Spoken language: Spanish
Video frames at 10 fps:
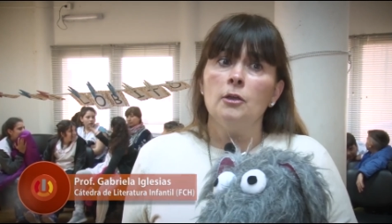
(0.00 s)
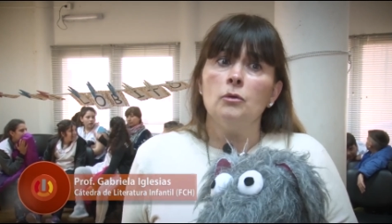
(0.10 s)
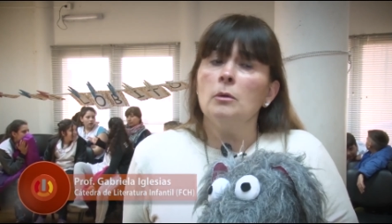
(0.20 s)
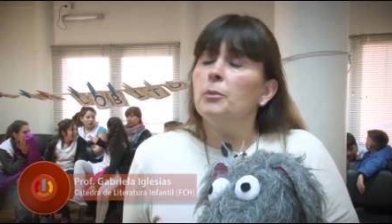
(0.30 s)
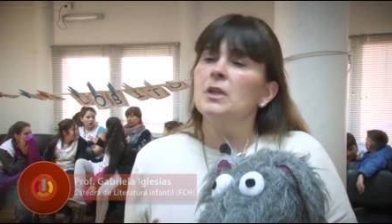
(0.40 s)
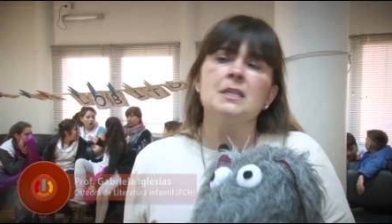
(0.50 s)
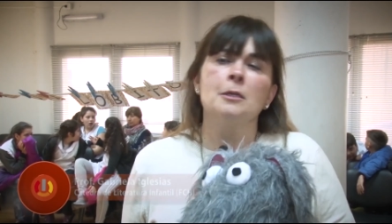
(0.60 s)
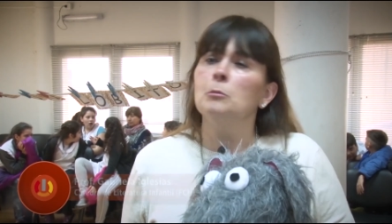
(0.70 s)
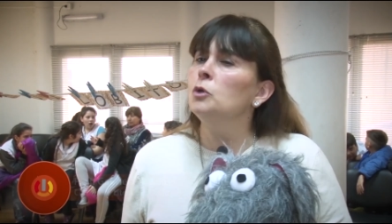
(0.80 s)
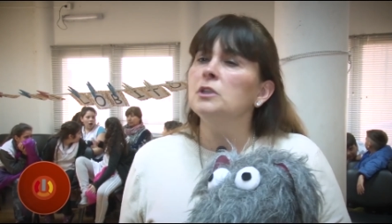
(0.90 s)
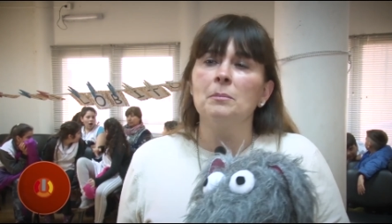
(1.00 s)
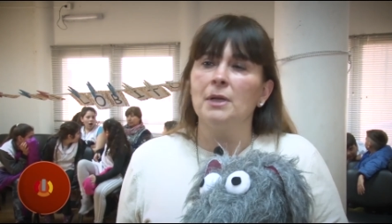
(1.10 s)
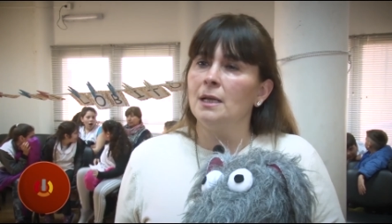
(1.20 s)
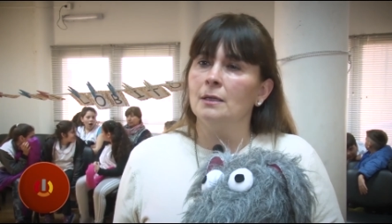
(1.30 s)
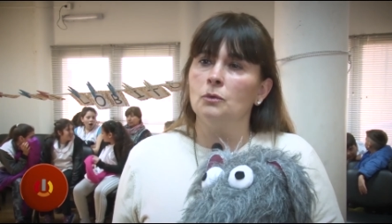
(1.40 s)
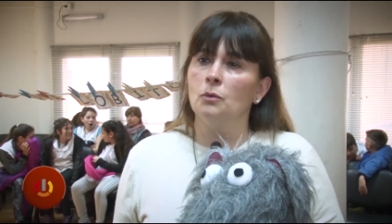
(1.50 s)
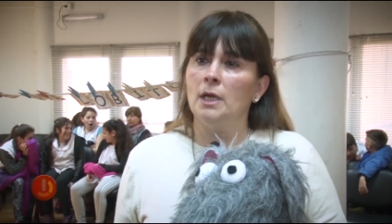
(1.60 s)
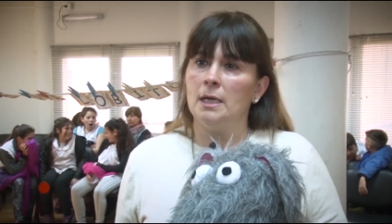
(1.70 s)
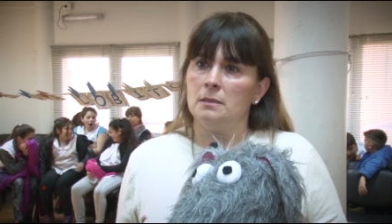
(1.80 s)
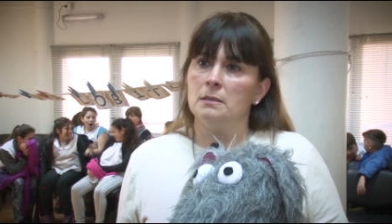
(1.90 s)
y uno puede hacer múltiples
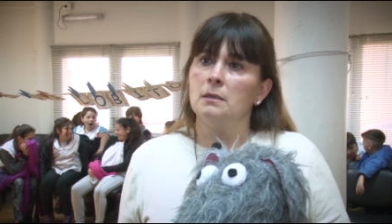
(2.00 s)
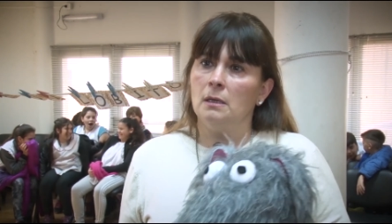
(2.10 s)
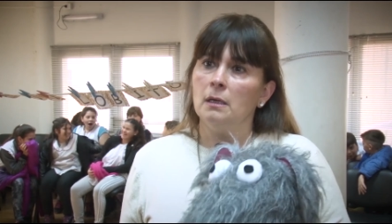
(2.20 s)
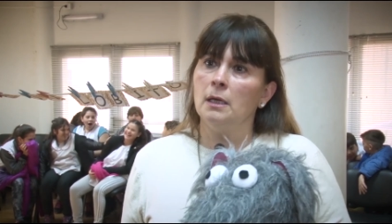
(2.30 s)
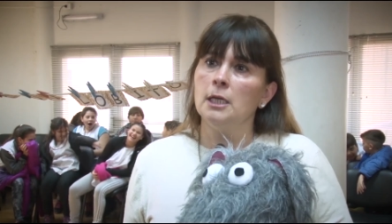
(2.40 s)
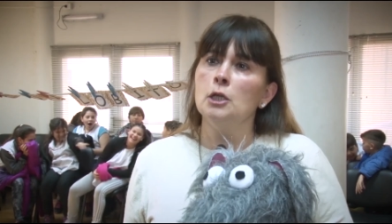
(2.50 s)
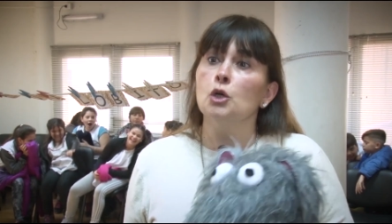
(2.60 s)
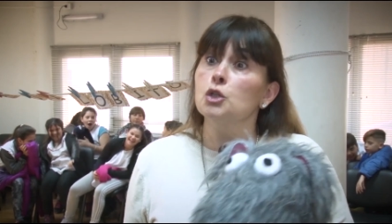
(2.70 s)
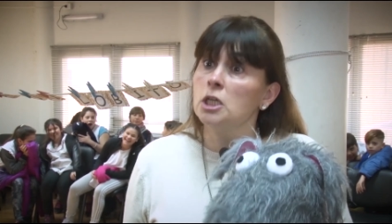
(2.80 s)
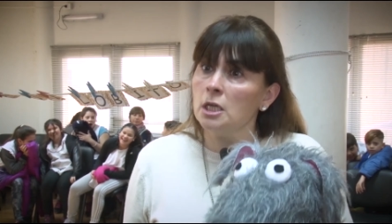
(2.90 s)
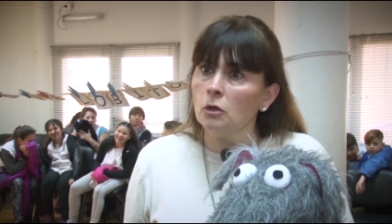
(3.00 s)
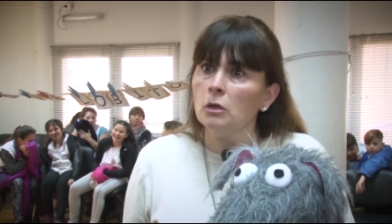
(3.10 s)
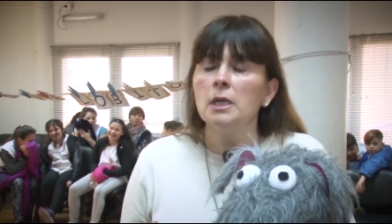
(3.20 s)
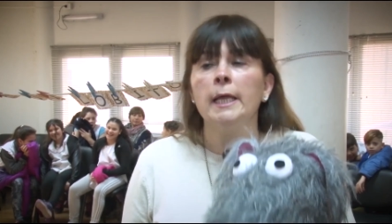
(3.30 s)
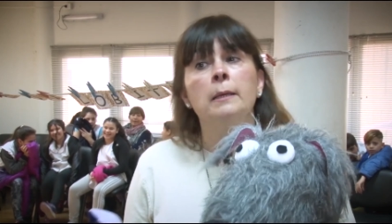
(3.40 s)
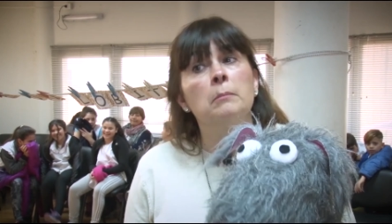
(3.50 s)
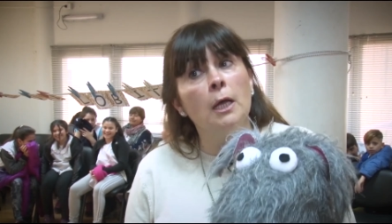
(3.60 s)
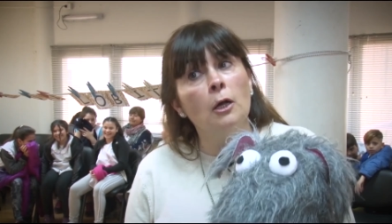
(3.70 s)
lecturas. y los chicos leen